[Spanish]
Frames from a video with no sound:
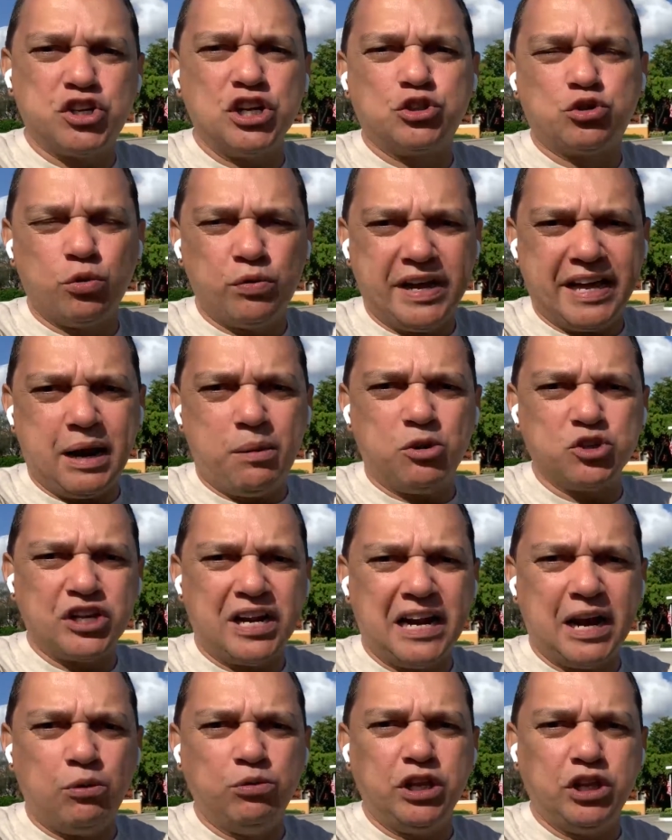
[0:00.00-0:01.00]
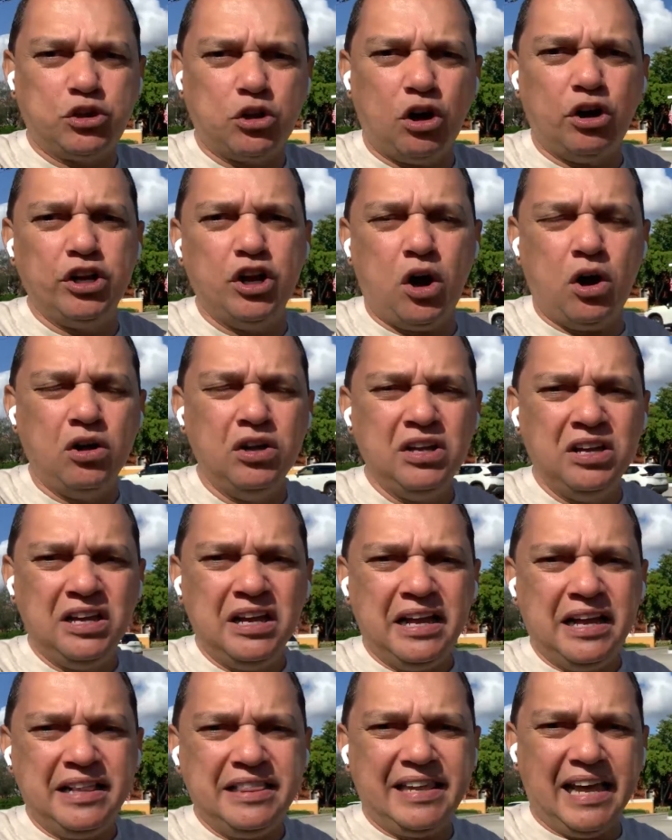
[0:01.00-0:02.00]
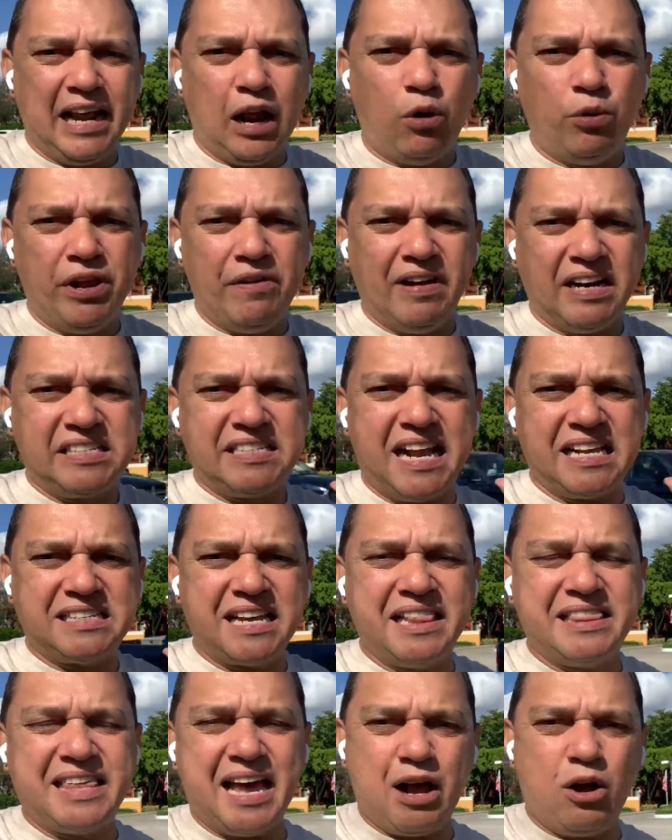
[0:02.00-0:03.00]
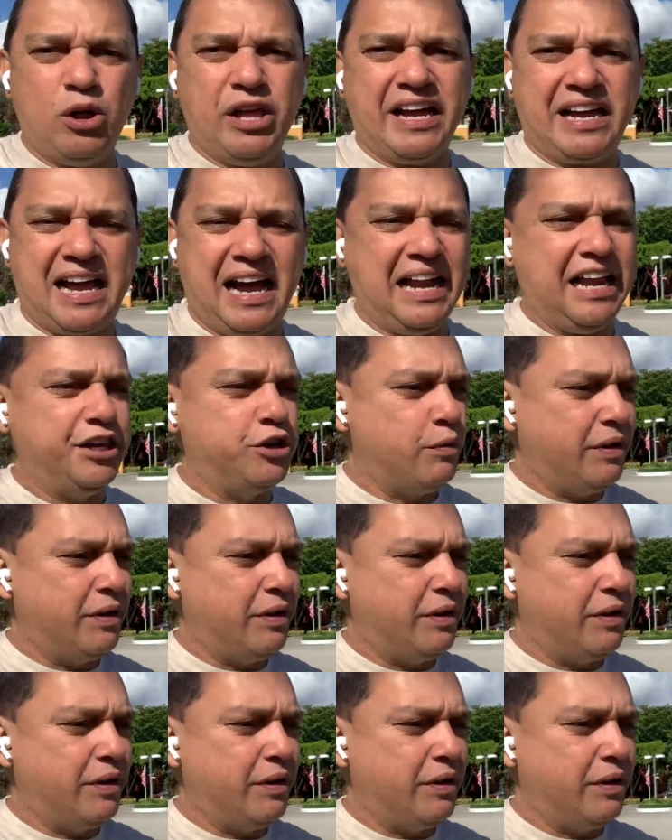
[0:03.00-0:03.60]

Si estuviéramos en el auditorio de la Universidad Santiago de Cali,